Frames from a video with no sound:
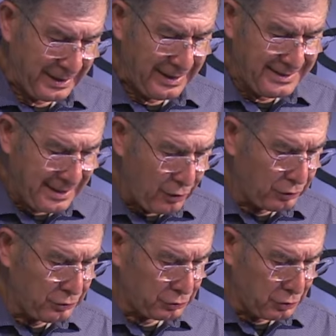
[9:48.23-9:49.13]
In
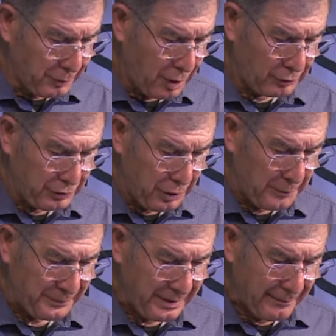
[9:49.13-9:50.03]
secondo
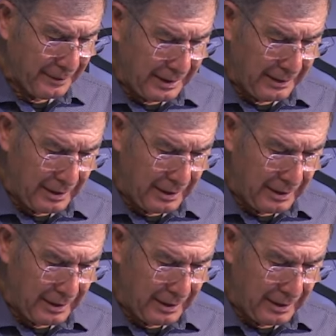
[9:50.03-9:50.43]
Timoteo, eh,